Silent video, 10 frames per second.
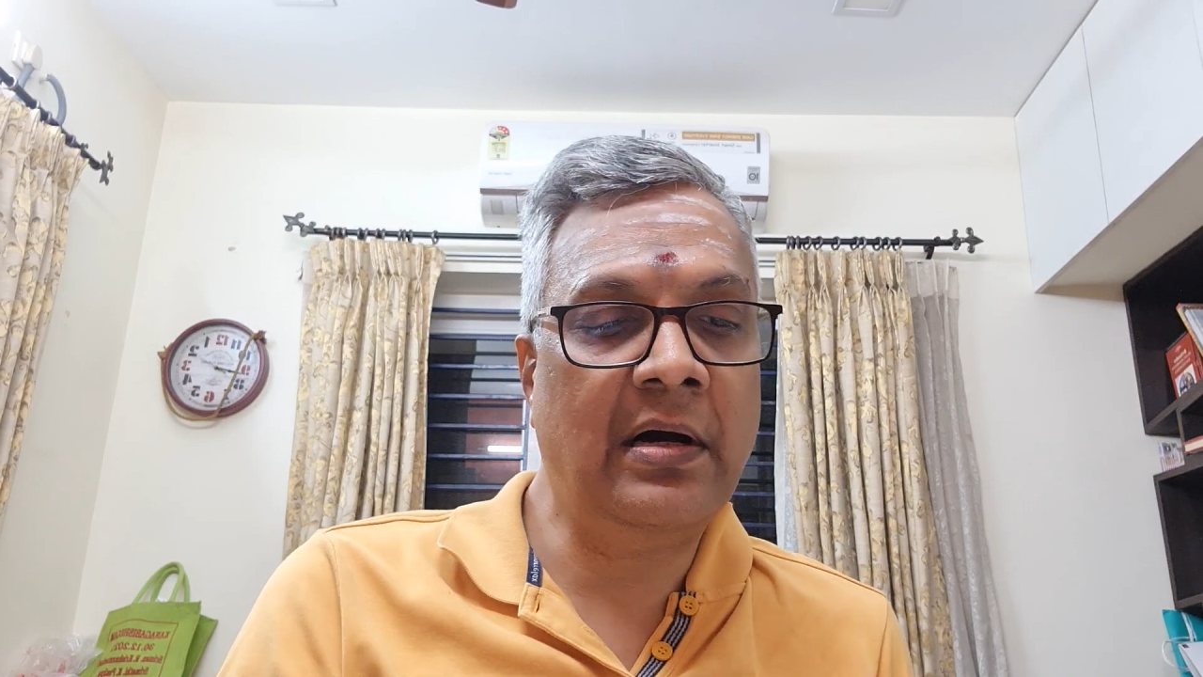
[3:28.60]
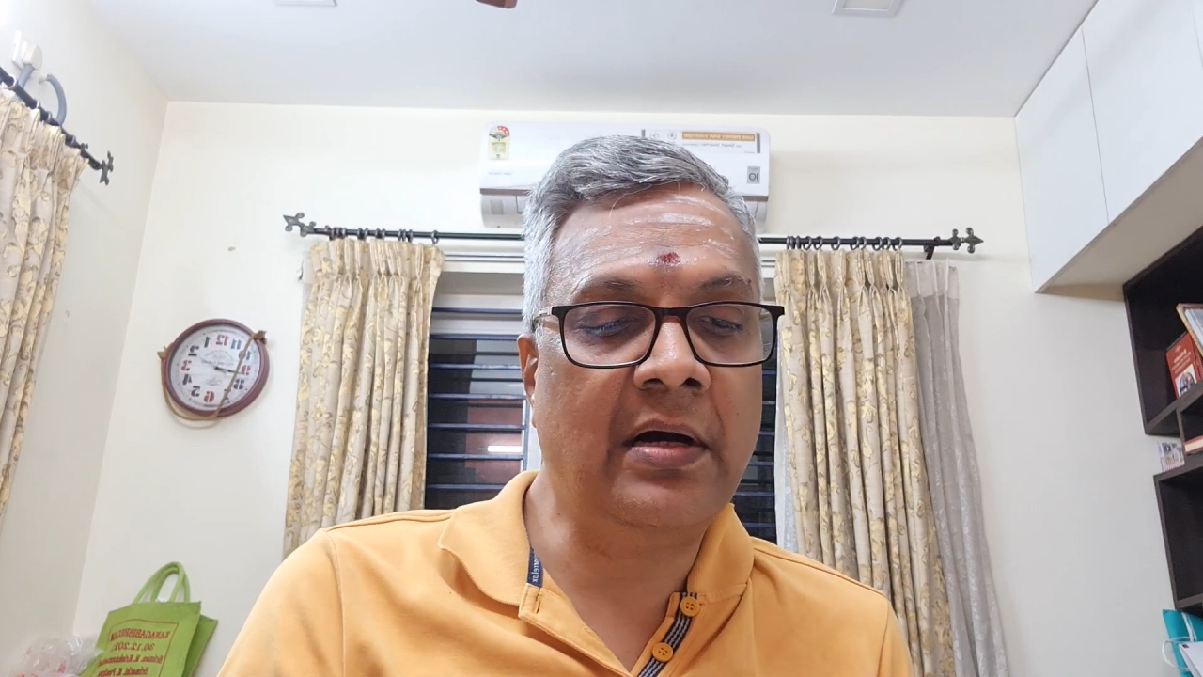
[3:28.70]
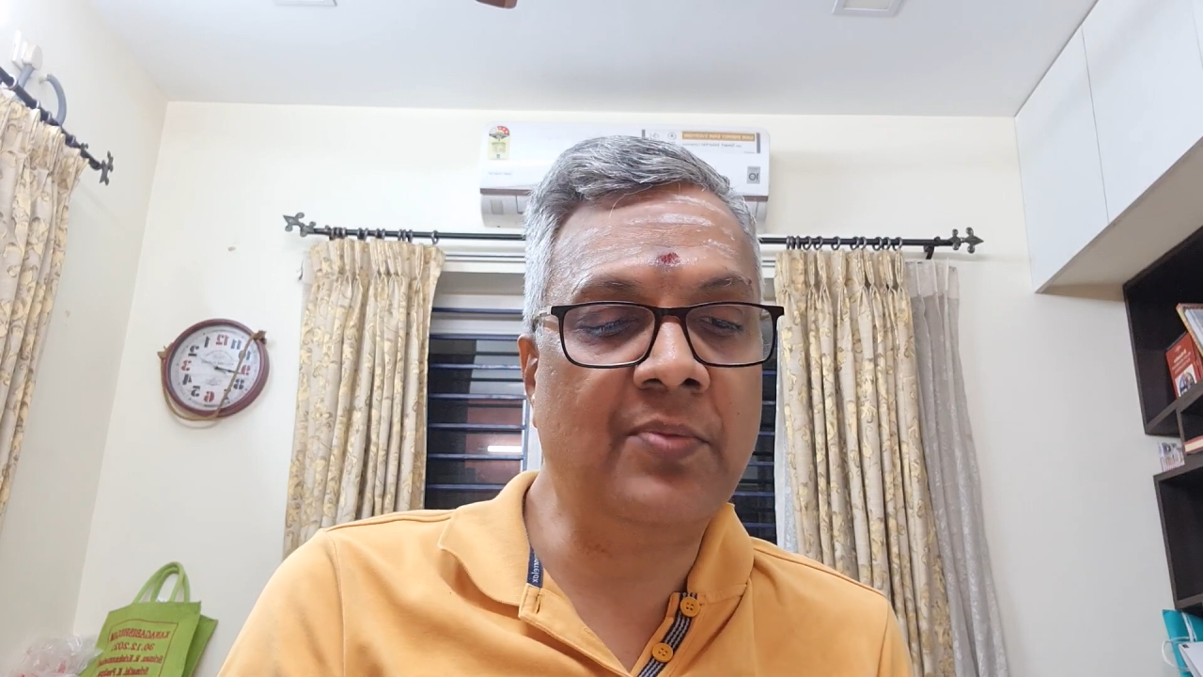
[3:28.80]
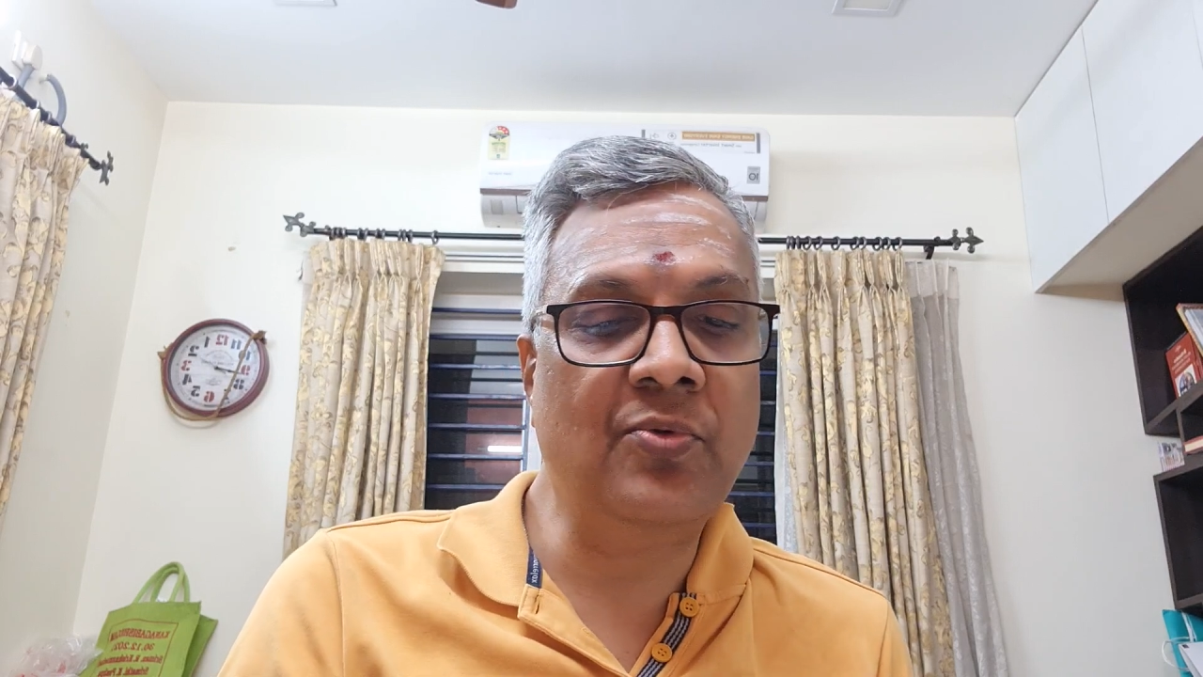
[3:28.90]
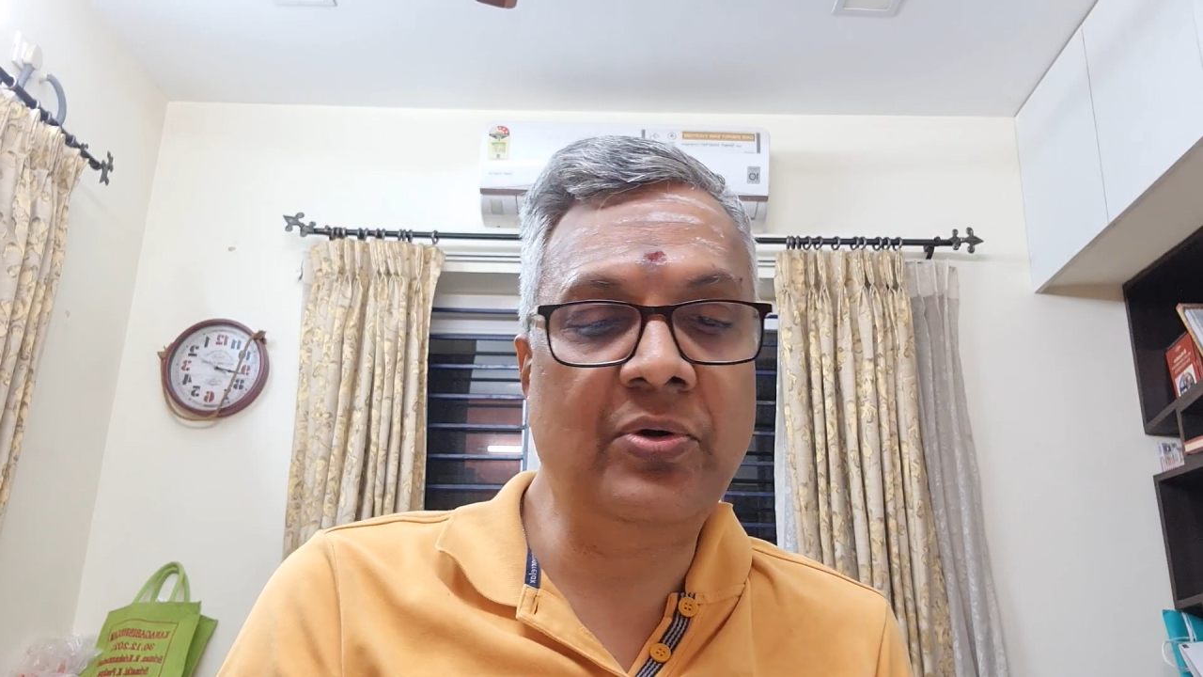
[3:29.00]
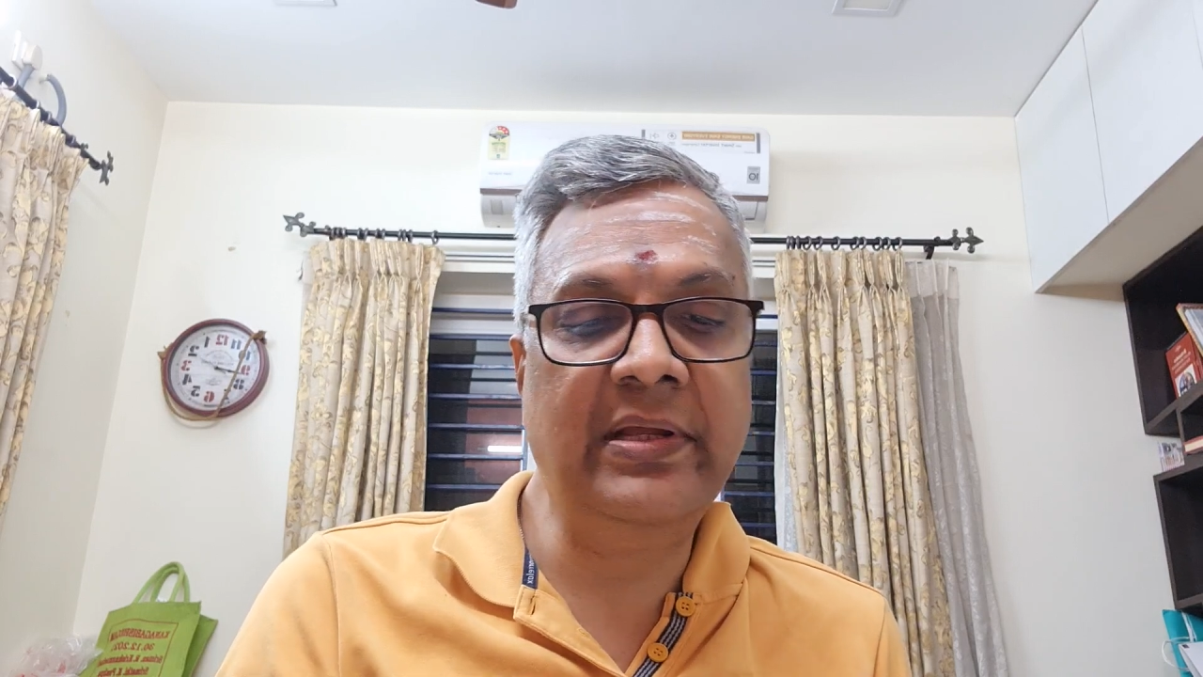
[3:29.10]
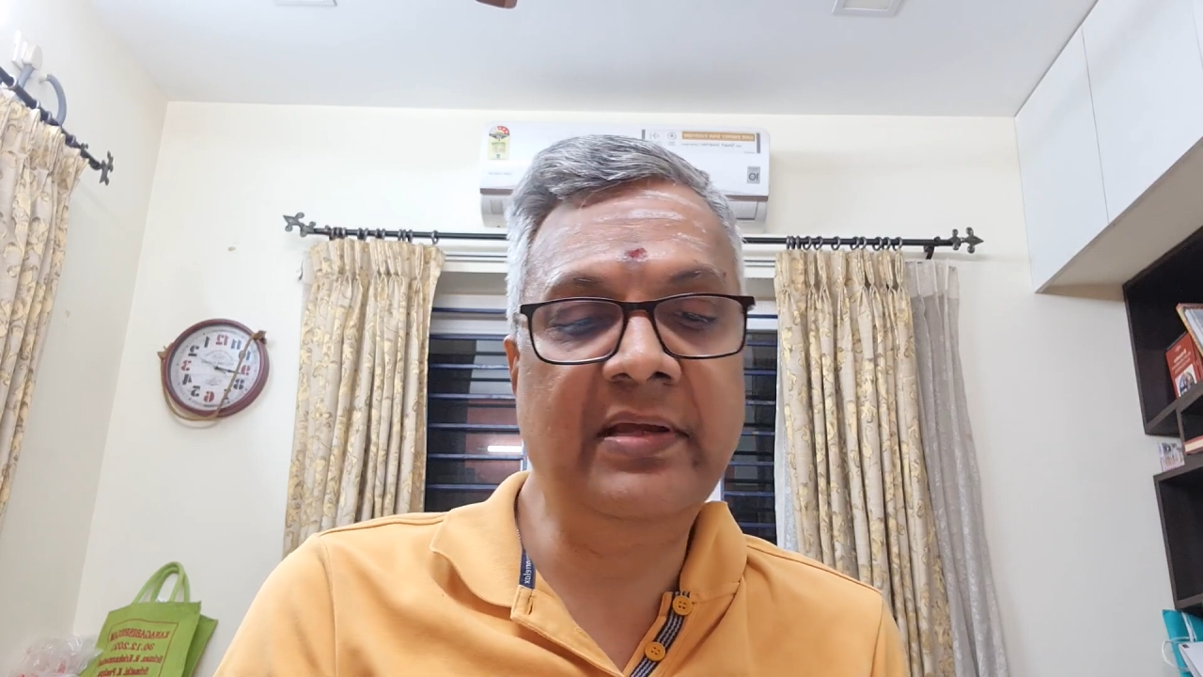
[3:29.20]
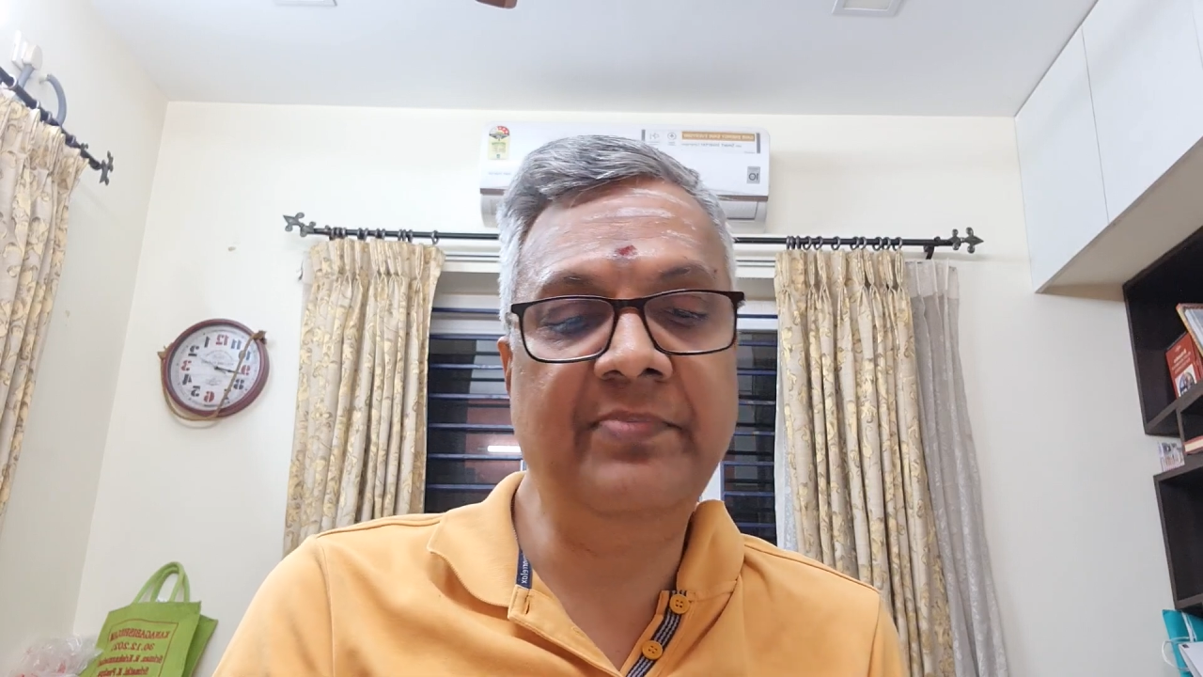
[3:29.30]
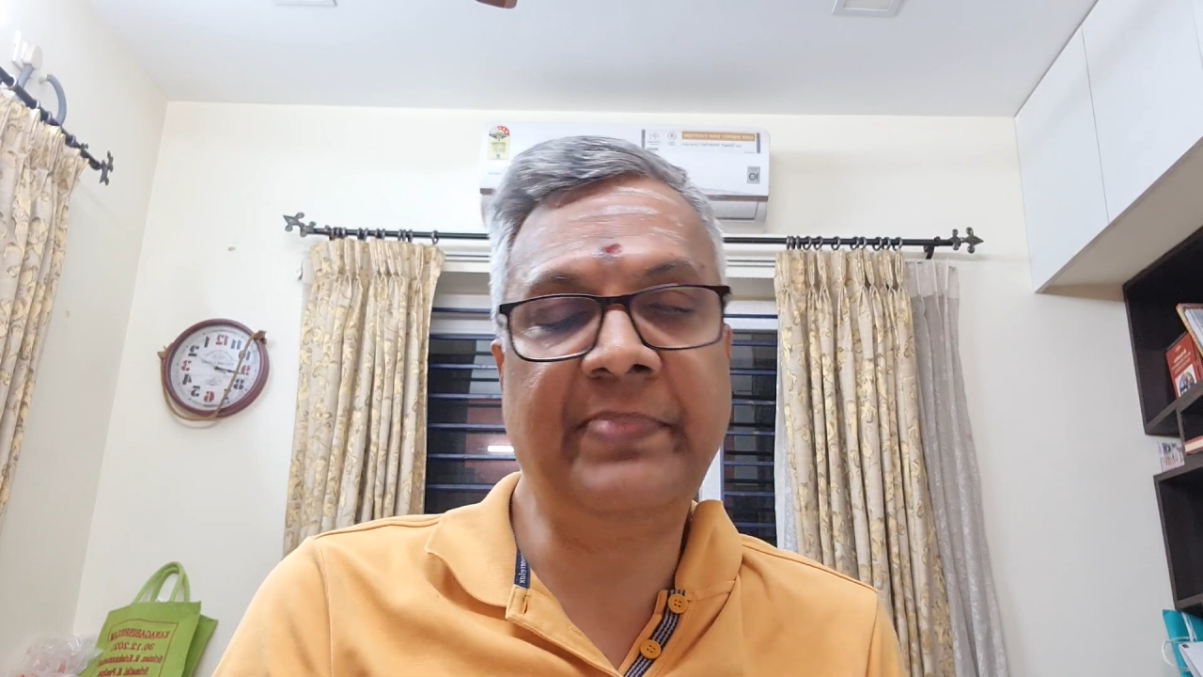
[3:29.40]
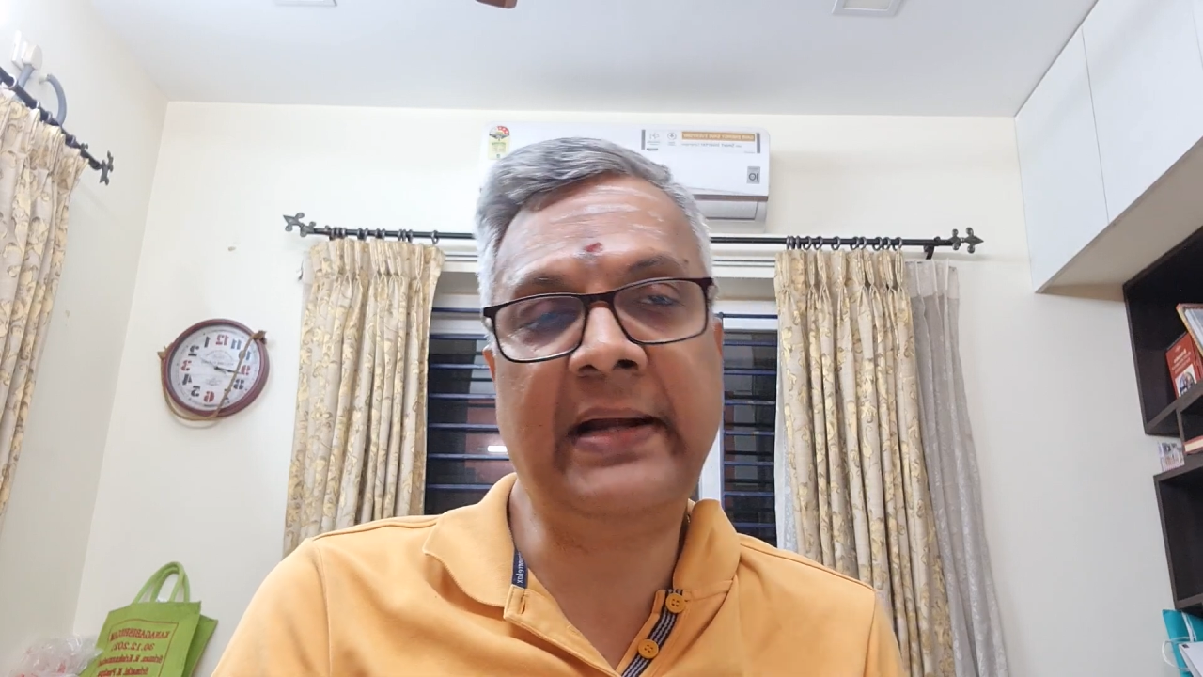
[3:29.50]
ஹார்மோனிக்